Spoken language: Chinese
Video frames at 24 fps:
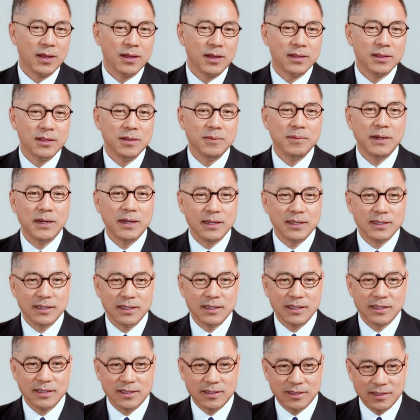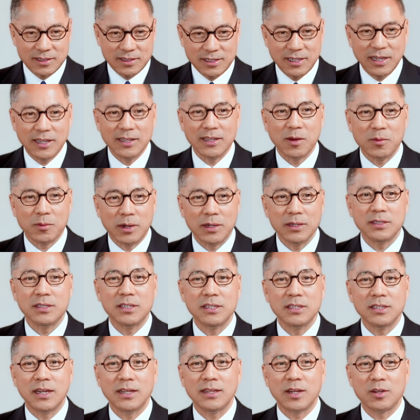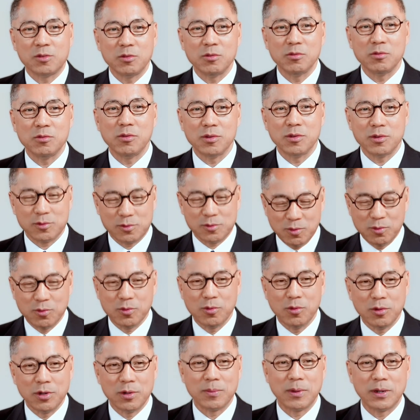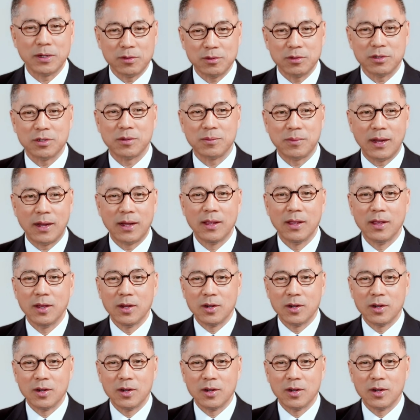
那么现在王岐山在中国中共里边就是什么？